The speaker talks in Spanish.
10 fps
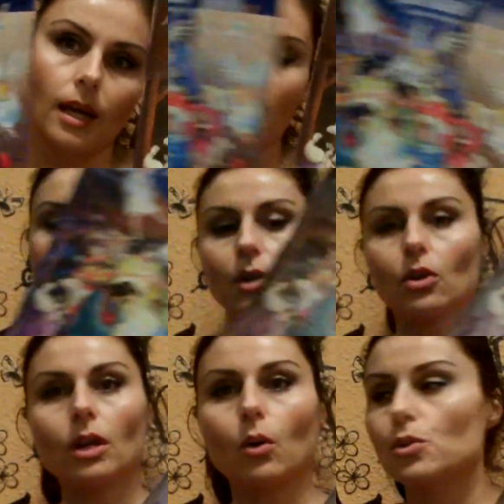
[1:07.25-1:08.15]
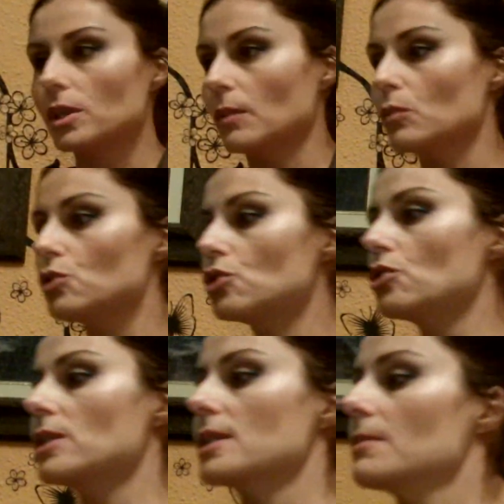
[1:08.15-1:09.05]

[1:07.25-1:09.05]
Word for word: A mis hijos les gustan mucho, ya